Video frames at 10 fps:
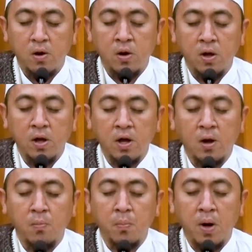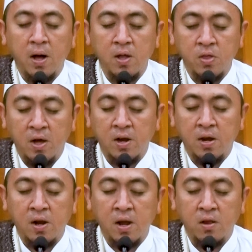dengan banyak
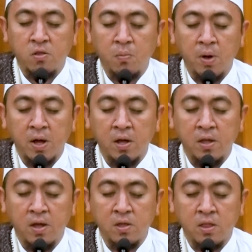dan lain sebagainya